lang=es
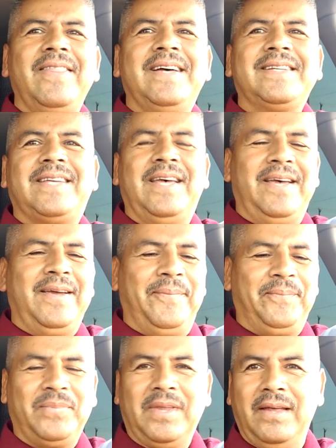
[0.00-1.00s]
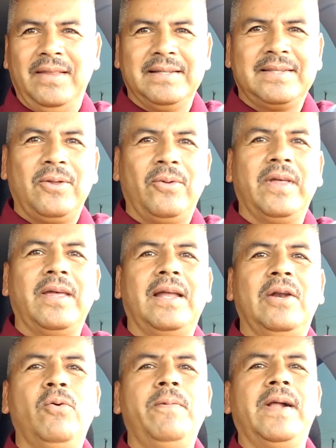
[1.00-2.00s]
ganas en esto
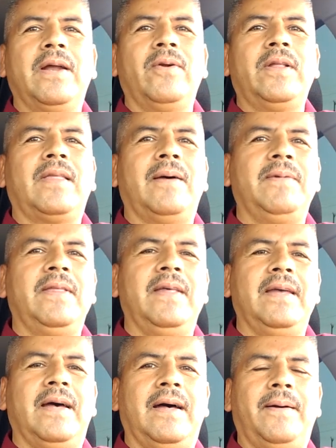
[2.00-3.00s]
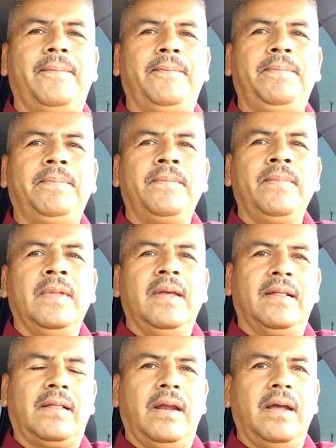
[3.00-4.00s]
del Uber. Ahorita vine a
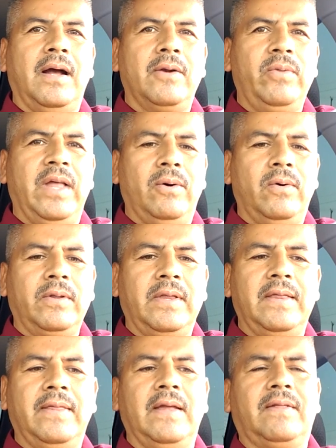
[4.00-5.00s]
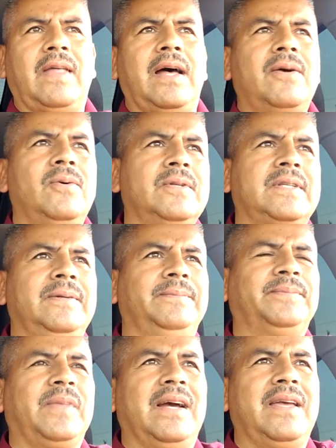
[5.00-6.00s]
entregar una orden de tacos.
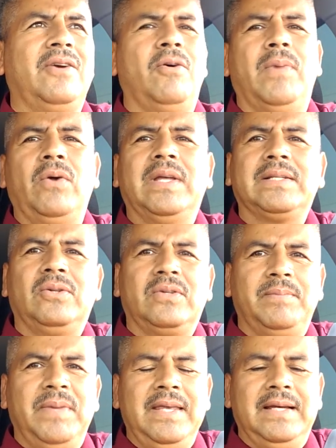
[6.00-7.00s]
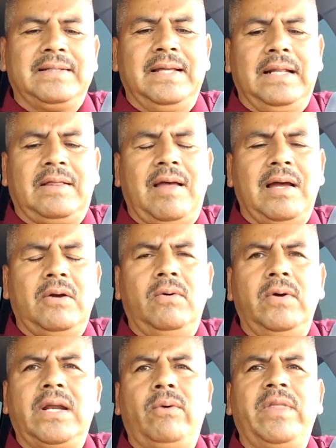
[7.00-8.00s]
Aquí como a unas dos millas del
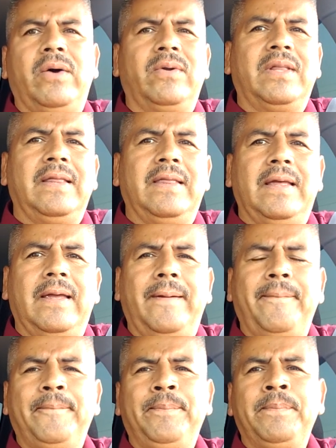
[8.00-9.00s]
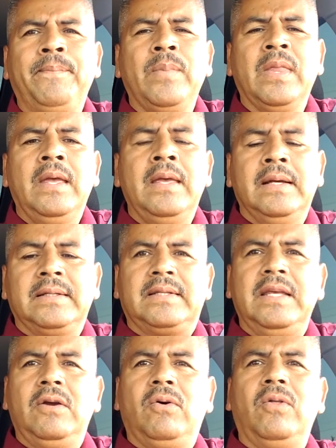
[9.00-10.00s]
taco era una orden de
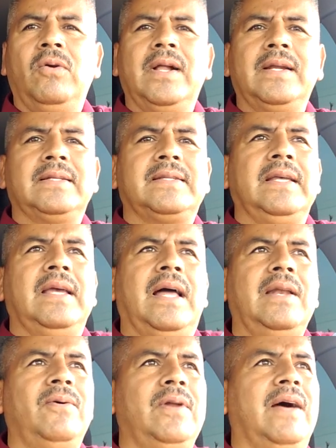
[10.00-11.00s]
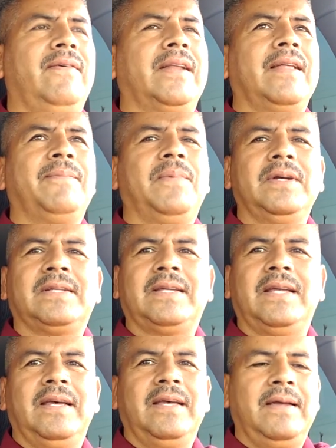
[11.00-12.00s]
5 dólares y algo. Y la verdad
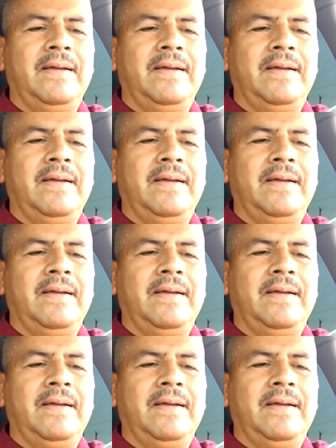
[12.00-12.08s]
pues